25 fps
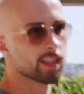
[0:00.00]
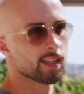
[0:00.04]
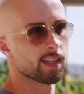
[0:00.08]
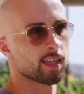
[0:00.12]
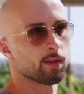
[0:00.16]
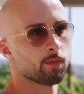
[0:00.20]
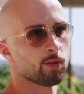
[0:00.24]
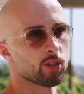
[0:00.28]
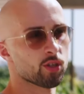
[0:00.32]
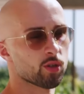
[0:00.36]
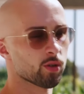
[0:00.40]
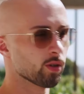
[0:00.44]
ist es
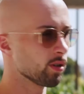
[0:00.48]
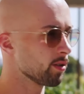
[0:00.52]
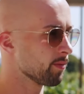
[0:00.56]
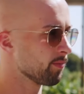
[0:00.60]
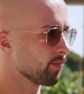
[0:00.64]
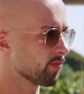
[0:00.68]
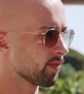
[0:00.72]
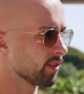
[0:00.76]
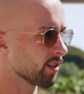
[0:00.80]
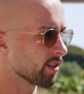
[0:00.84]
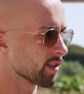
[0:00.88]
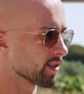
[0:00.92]
aber so,
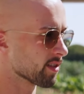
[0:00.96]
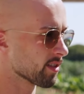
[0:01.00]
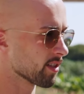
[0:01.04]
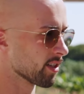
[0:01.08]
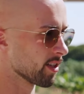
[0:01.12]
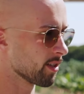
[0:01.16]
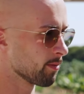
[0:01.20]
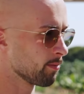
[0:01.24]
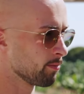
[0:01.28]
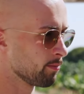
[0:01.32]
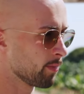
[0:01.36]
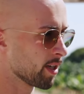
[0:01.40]
dass
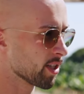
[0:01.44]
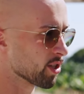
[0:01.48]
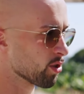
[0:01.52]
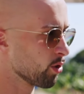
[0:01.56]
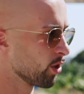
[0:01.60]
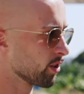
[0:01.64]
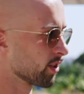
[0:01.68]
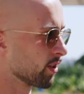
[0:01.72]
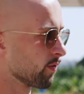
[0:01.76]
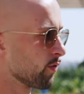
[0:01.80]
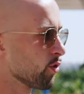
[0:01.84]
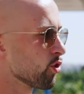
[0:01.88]
äh, manche
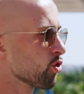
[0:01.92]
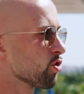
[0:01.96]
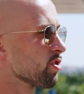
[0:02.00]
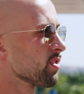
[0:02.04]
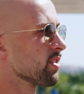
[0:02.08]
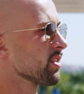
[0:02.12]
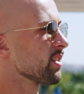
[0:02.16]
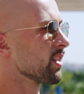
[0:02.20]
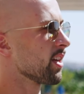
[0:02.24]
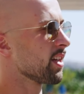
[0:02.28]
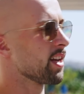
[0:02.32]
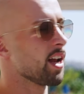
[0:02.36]
Leute wünschen
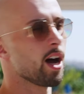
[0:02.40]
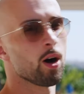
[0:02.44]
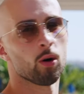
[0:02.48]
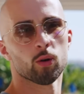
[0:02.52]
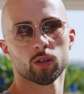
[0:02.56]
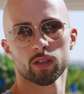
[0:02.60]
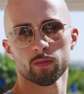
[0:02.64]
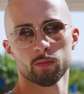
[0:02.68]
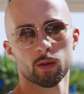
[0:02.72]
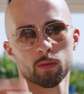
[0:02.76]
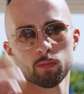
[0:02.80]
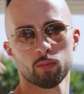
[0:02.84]
sich ein
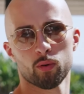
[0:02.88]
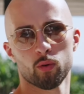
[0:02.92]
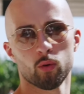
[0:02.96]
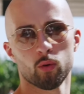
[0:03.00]
Haus mit